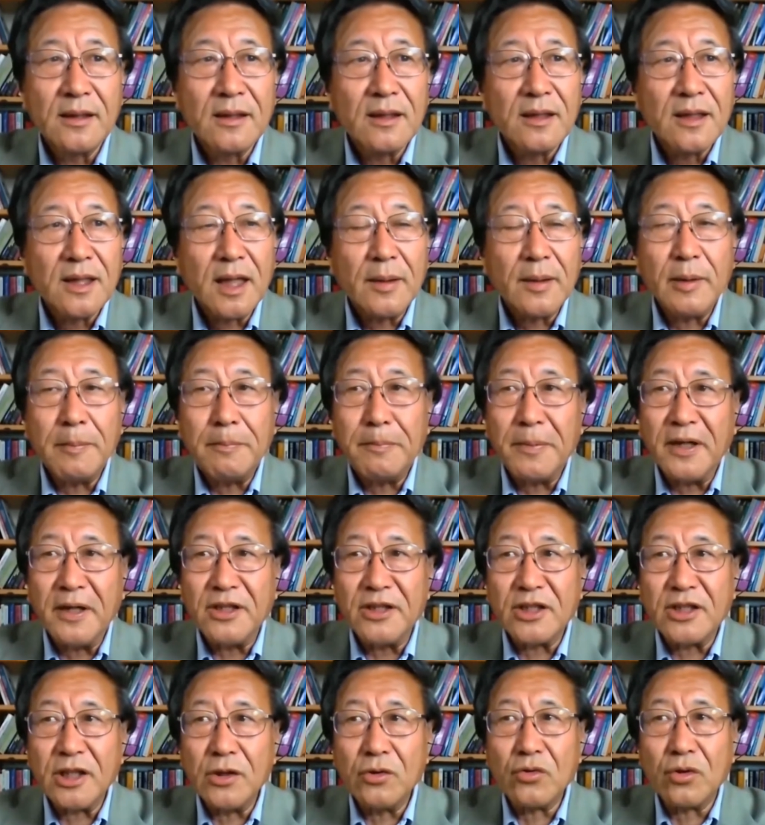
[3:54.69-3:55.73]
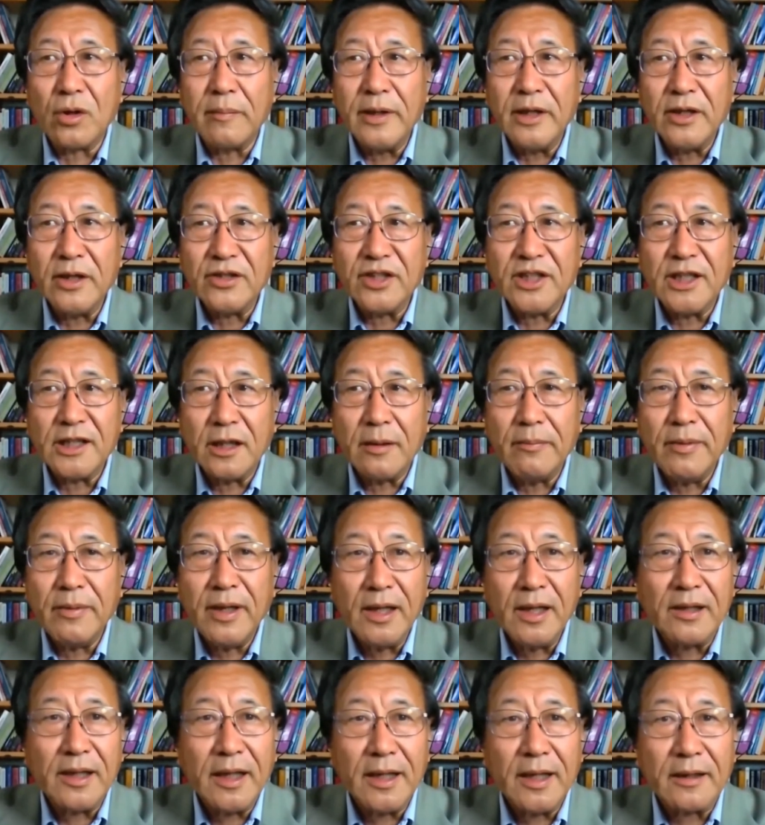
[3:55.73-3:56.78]
他们本身如果没有接到
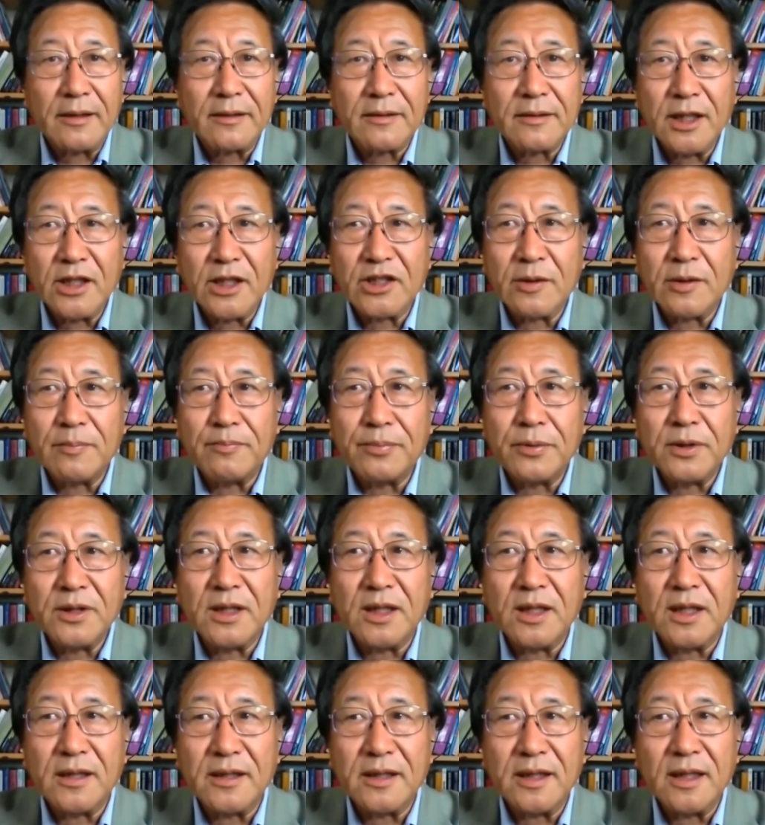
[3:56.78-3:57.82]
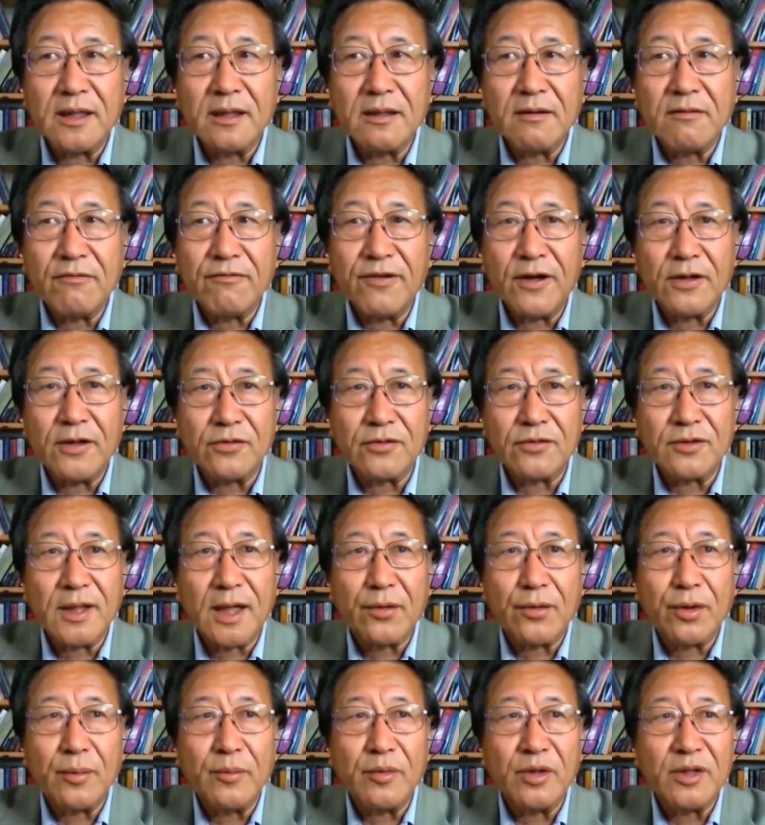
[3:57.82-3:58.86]
命令，他是不可能发动大
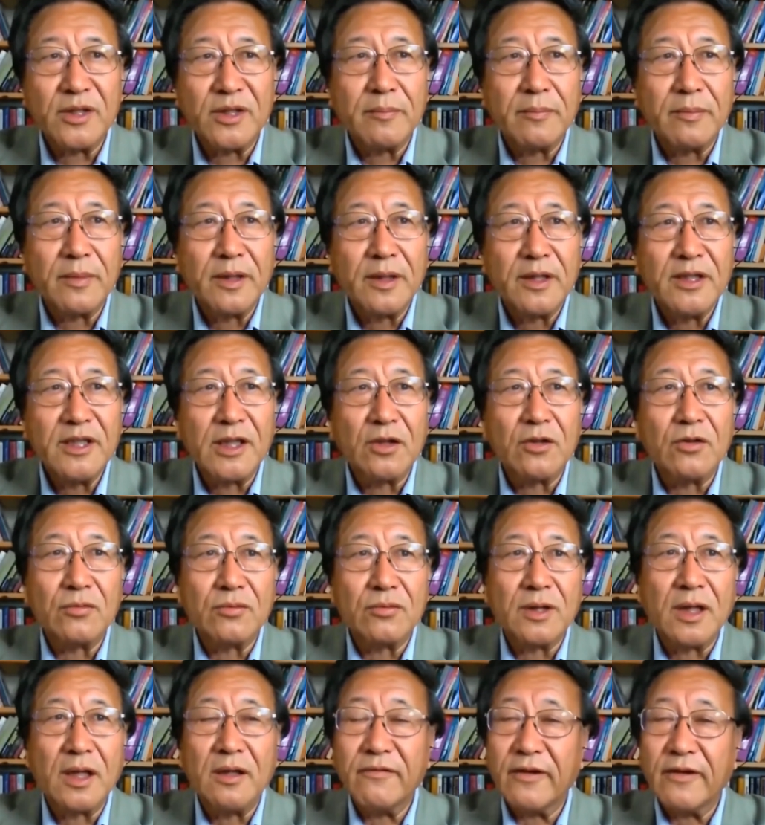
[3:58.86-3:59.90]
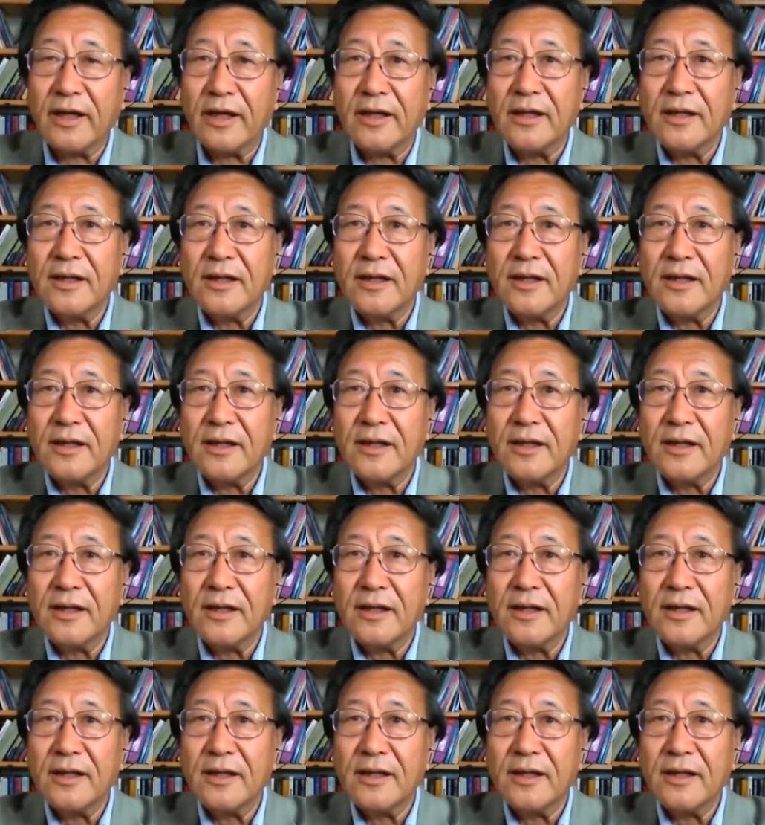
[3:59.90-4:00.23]
规模进进攻的，因为